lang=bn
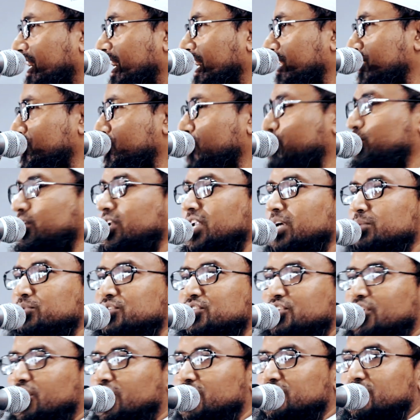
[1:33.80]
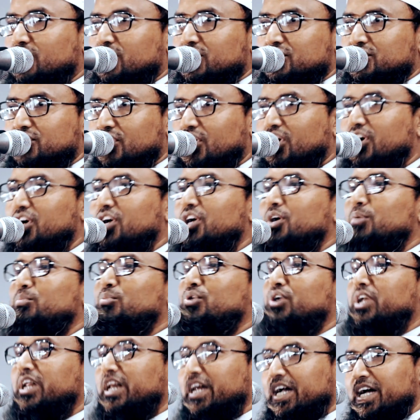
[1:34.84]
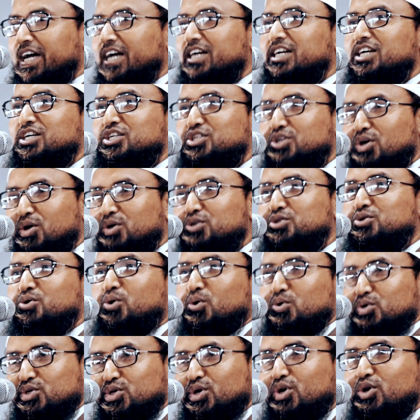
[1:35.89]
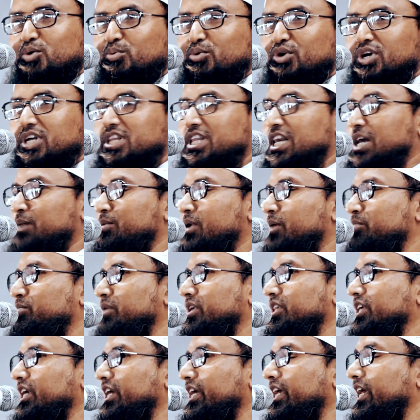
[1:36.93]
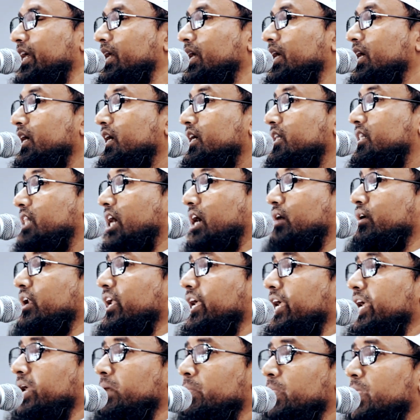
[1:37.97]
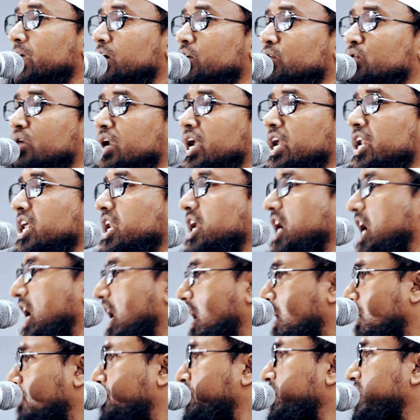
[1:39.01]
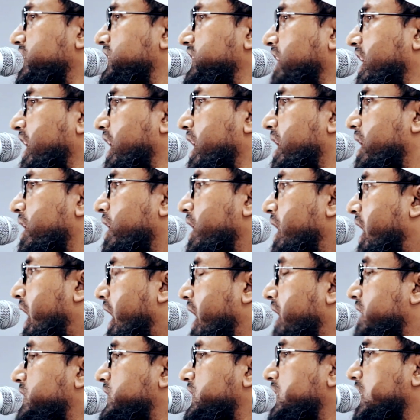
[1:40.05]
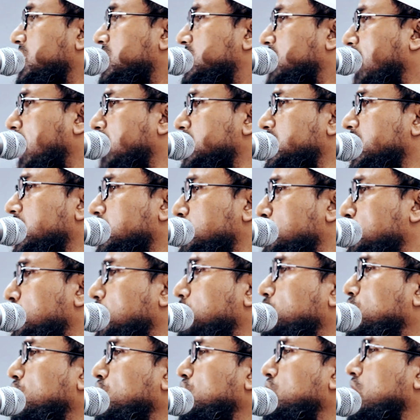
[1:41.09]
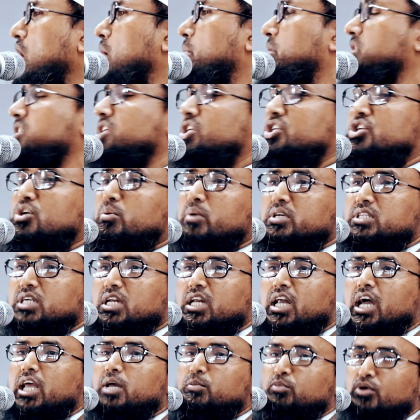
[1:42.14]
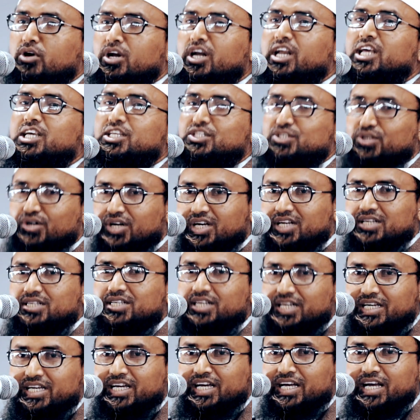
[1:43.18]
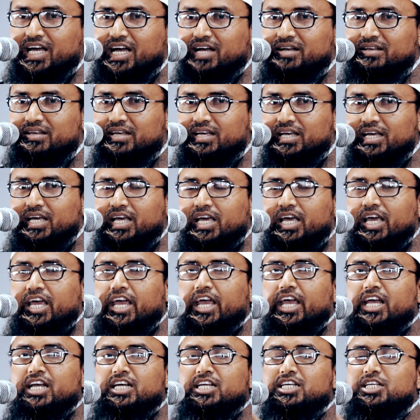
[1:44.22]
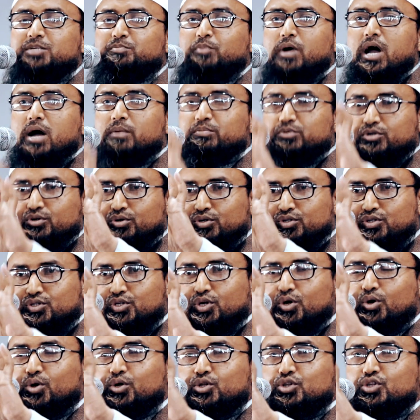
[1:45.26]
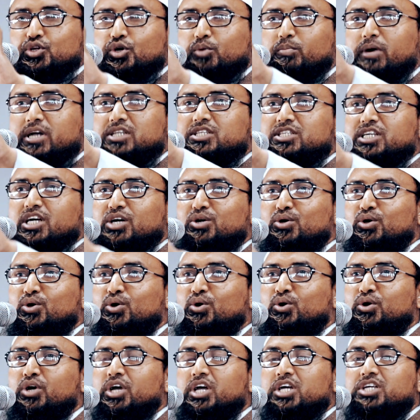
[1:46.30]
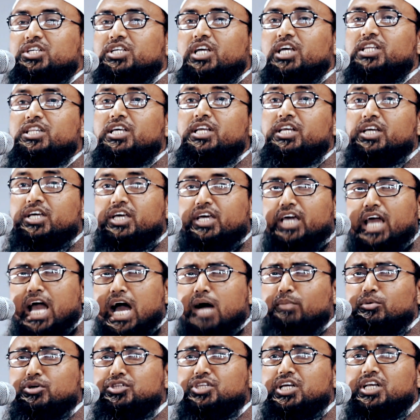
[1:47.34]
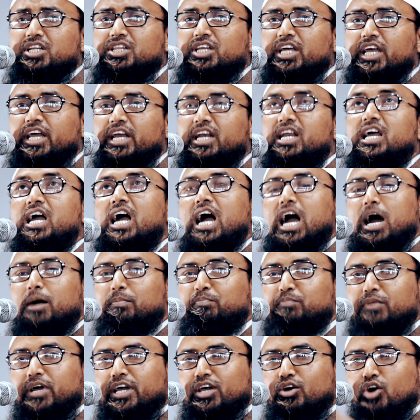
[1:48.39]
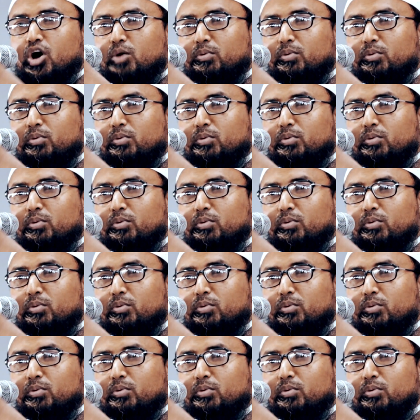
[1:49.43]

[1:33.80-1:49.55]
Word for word: এই জন্য বললাম স দ স মনে রাখার একটা সহজ কৌশলও বলে দিলাম আপনাদেরকে তাহলে কোরআনের হাফেজ যারা আজকে যাদের কোনো মূল্য আমাদের সমাজের নাই বললেই চলে ঠিক কিনা এই নিষ্পাপ ক্ষুদ্র ক্ষুদ্র বাচ্চাগুলো সেদিন কেয়ামতের দিন আপনাকে